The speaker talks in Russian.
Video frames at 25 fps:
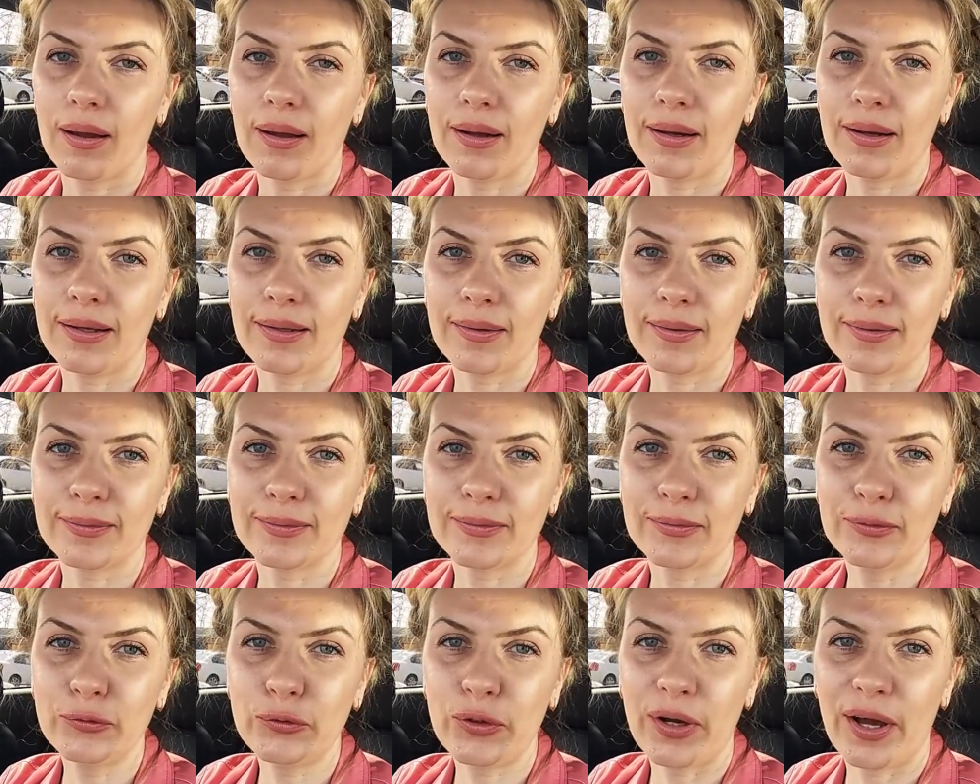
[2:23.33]
а,
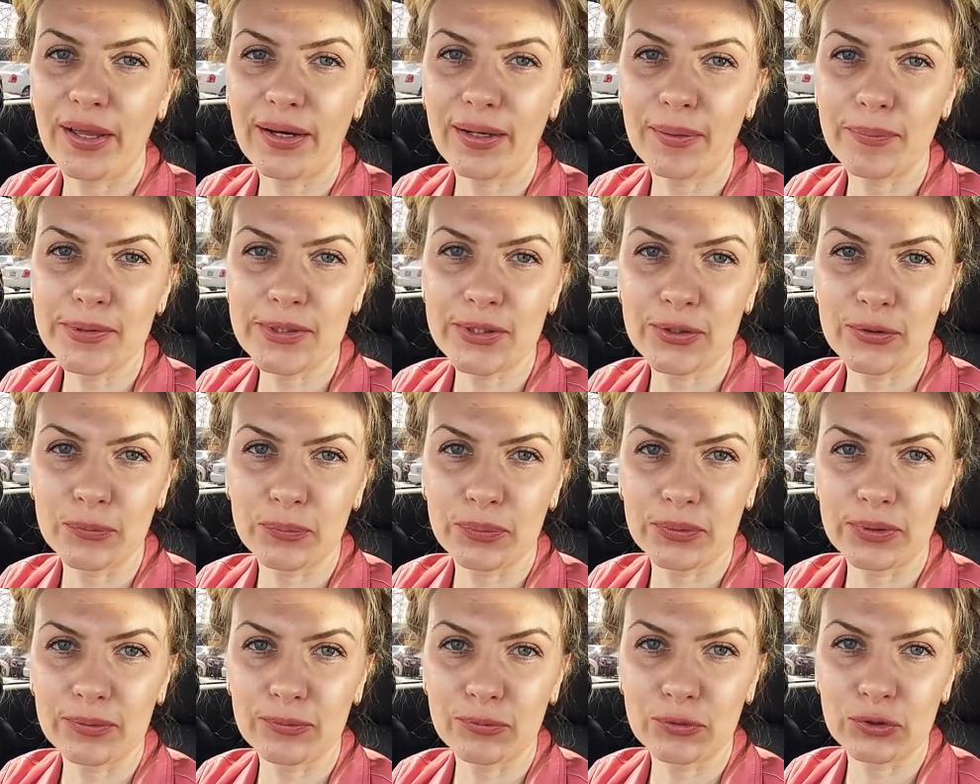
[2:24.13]
ну, арабским,
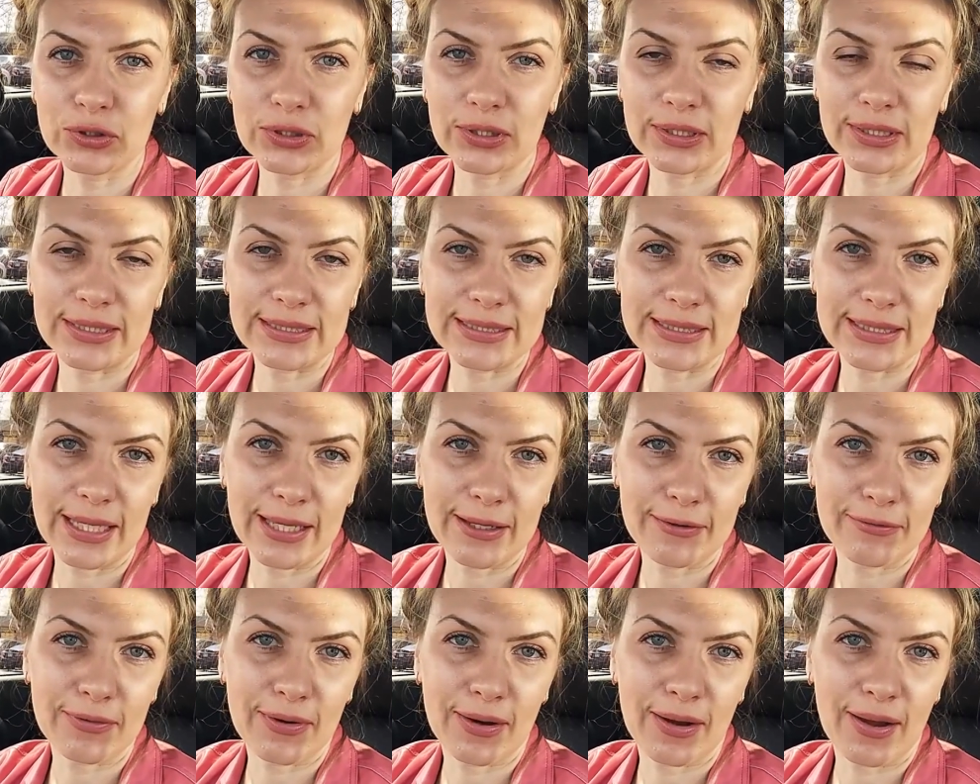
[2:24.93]
потому что
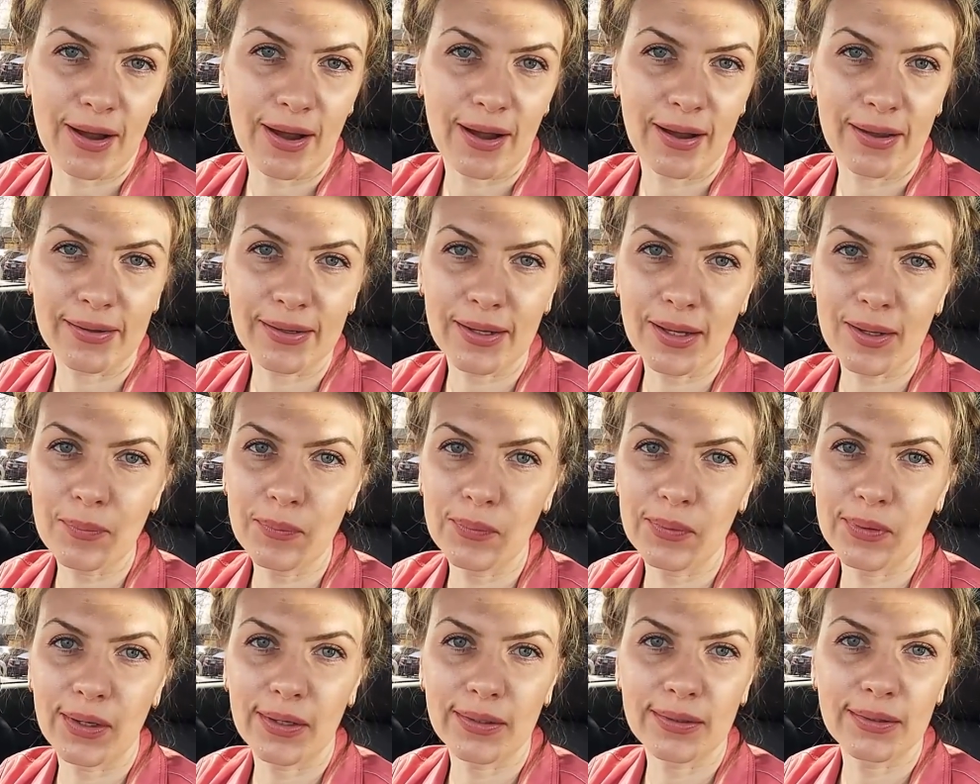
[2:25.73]
хозяева
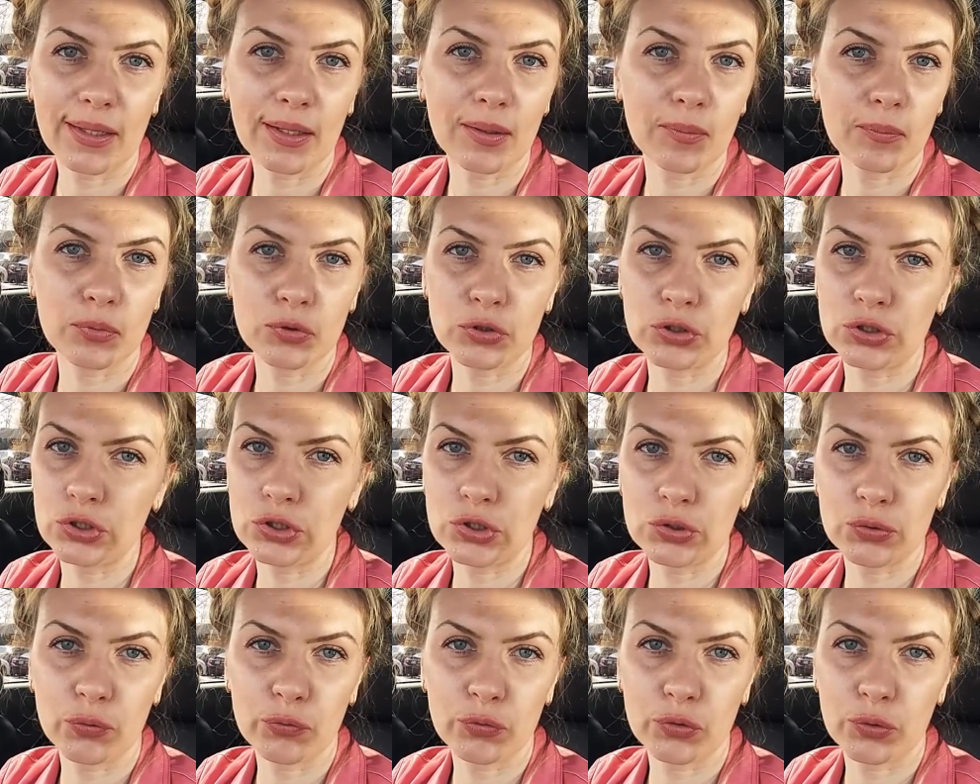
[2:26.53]
арабы, а так больше
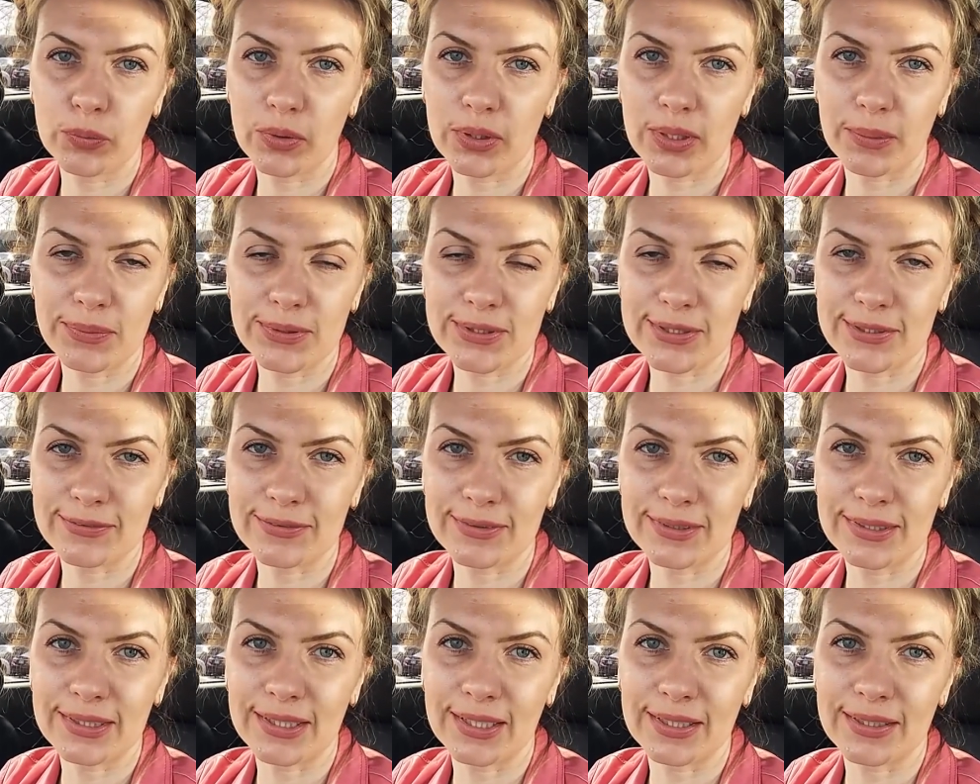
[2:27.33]
ничего в нем арабского
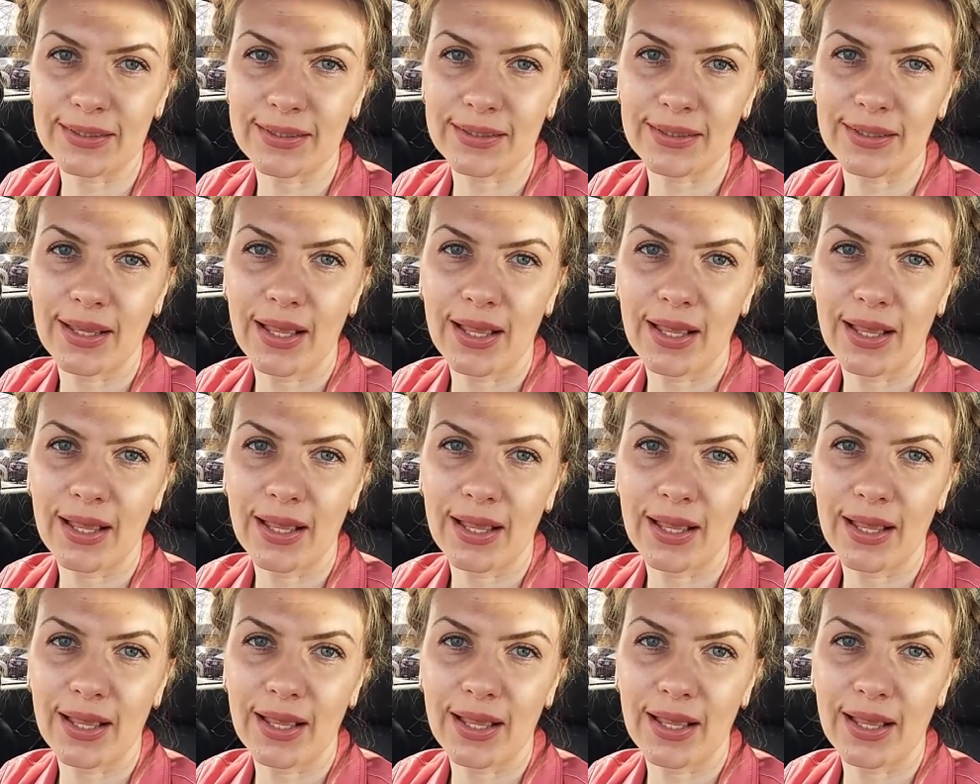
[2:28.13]
нет.